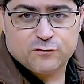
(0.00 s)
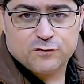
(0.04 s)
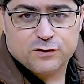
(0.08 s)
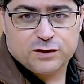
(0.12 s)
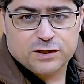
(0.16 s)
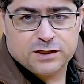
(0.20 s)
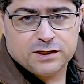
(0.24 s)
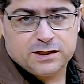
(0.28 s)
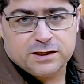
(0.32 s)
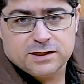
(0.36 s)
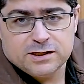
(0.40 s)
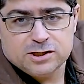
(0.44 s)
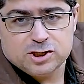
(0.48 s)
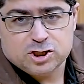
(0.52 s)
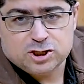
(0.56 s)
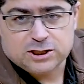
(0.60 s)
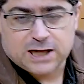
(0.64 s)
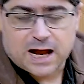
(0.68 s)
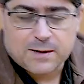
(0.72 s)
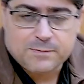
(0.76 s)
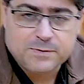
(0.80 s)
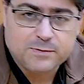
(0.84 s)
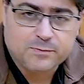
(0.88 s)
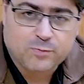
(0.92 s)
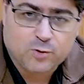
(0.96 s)
für die
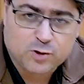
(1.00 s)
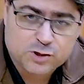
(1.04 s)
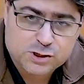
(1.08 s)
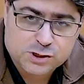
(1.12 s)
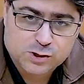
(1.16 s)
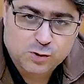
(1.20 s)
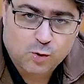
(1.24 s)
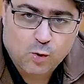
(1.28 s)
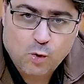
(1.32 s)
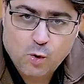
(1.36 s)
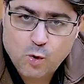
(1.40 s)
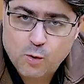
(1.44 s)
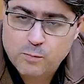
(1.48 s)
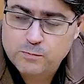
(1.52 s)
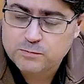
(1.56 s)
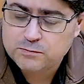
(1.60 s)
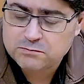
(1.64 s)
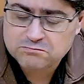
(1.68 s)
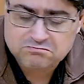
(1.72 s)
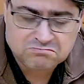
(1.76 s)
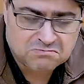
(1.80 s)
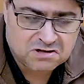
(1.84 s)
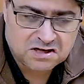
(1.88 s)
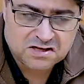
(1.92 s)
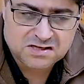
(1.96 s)
Stapelboxen oben,
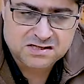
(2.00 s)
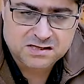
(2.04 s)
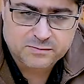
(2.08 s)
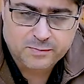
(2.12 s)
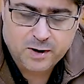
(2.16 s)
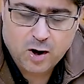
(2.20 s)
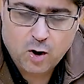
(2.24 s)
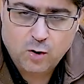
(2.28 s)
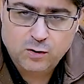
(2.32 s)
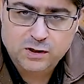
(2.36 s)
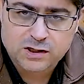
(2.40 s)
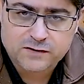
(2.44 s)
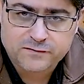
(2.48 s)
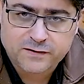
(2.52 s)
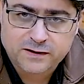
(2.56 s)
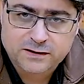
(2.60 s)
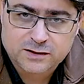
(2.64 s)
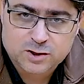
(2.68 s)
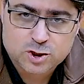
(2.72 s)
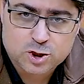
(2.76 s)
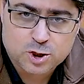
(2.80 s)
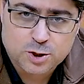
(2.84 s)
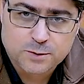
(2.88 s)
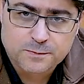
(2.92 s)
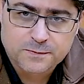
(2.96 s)
ist aber auch nicht
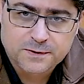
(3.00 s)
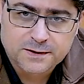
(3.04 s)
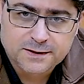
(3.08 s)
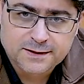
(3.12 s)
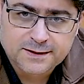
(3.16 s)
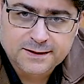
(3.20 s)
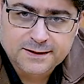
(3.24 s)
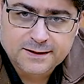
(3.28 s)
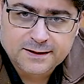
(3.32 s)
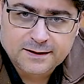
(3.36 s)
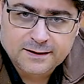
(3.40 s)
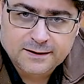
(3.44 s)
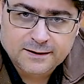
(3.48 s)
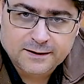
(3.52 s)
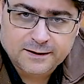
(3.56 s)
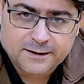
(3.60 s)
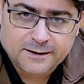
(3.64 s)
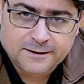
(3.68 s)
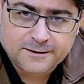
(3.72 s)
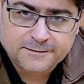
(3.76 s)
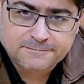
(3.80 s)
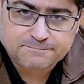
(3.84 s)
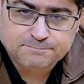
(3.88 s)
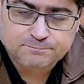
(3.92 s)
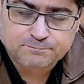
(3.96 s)
weiter schlimm.
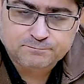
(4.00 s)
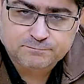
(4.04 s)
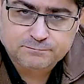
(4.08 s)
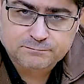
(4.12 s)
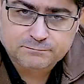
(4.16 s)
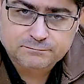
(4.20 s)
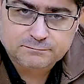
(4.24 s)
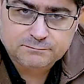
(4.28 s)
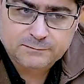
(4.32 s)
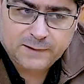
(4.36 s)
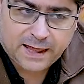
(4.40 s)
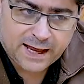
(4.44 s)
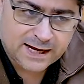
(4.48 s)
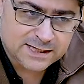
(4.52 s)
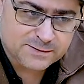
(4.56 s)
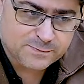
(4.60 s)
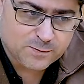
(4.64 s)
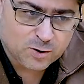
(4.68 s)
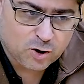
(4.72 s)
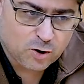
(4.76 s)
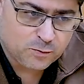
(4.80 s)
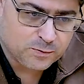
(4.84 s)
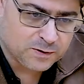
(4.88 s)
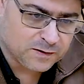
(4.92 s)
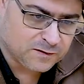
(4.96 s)
Ähm,
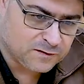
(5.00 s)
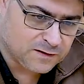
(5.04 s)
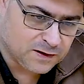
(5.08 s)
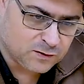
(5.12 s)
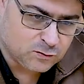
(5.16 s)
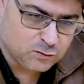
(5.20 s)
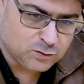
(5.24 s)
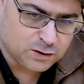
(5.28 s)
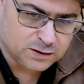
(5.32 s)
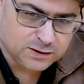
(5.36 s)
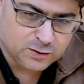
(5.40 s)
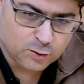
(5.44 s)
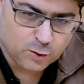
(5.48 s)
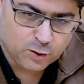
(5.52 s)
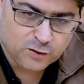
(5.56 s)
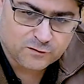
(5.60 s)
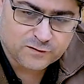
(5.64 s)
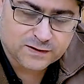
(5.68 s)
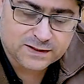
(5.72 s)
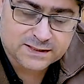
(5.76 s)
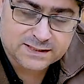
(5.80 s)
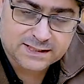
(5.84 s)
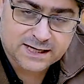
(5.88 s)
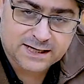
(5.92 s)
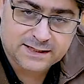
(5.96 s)
erstmal kommt jetzt dann nur noch die
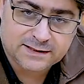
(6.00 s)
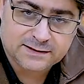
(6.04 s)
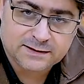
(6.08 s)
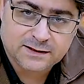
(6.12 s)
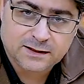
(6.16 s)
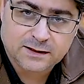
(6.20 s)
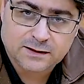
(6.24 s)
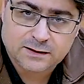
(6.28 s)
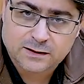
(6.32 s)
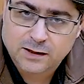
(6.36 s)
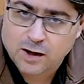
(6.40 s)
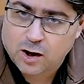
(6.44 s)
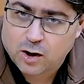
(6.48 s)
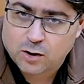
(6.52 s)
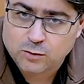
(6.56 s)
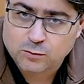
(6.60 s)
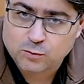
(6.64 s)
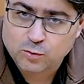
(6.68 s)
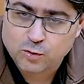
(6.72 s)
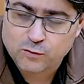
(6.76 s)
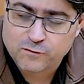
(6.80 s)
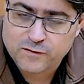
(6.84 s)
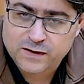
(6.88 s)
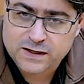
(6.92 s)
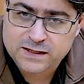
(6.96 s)
Rückwand dran. Ja,
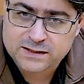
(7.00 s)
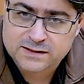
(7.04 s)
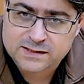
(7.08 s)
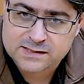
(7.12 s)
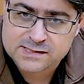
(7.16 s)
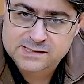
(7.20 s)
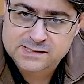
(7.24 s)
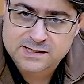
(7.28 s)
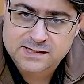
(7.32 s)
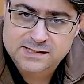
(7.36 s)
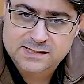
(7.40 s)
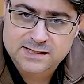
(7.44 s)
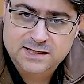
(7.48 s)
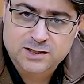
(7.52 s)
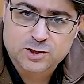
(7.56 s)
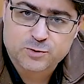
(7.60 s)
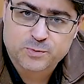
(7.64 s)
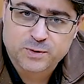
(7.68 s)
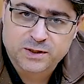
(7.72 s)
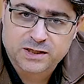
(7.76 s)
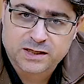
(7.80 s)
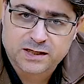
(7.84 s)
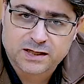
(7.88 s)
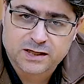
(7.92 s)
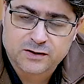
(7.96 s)
und wenn ich das tatsächlich
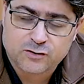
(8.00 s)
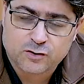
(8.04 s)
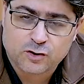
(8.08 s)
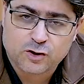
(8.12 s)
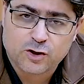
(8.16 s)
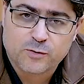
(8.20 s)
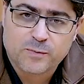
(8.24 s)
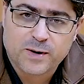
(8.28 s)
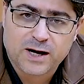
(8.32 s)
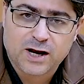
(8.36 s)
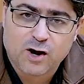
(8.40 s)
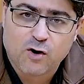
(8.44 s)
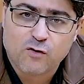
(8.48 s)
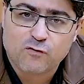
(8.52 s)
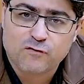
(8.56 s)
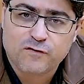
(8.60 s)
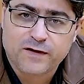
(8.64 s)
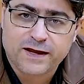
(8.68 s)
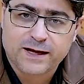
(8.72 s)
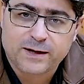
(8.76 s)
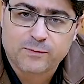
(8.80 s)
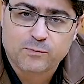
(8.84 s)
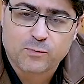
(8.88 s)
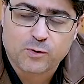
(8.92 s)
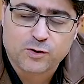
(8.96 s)
später dann doch nochmal
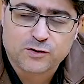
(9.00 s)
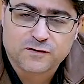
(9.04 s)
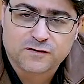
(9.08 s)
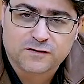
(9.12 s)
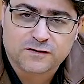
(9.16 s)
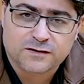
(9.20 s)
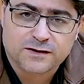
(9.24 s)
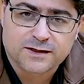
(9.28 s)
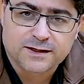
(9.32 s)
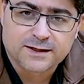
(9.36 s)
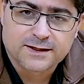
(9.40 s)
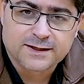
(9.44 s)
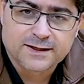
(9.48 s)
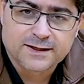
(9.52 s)
aufhängen möchte,